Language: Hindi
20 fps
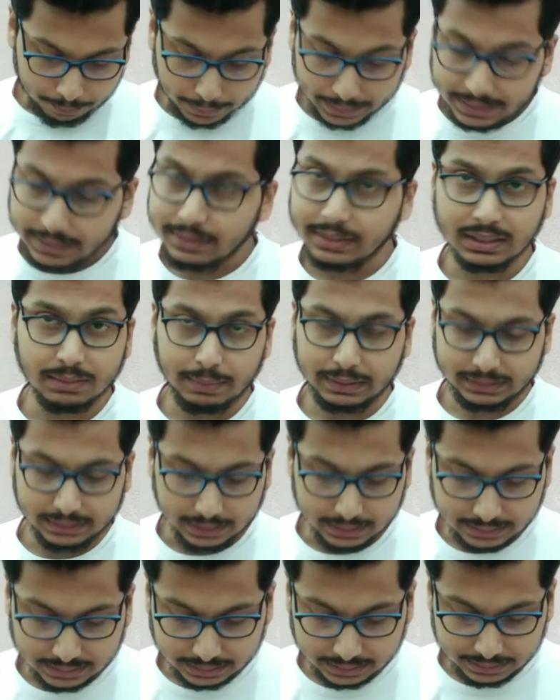माई दिस इज माई
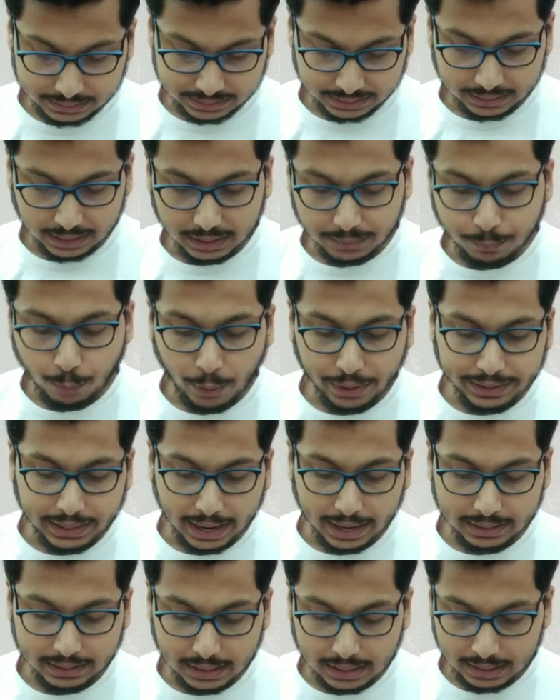थर्ड सजेशन थर्ड
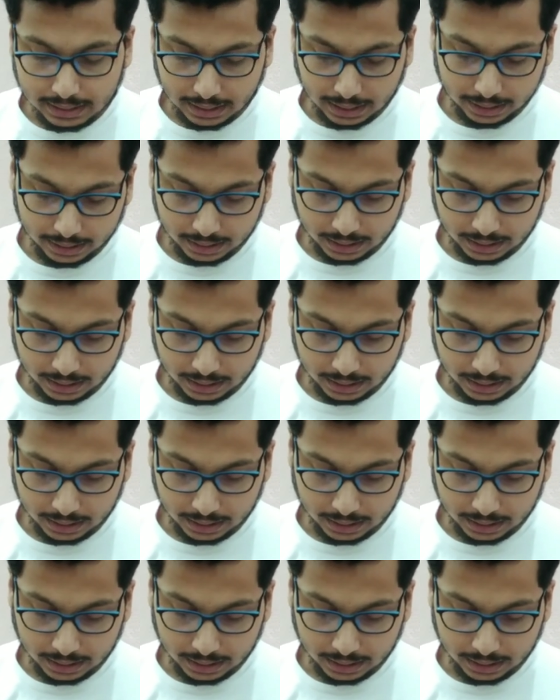पॉइंट एंड द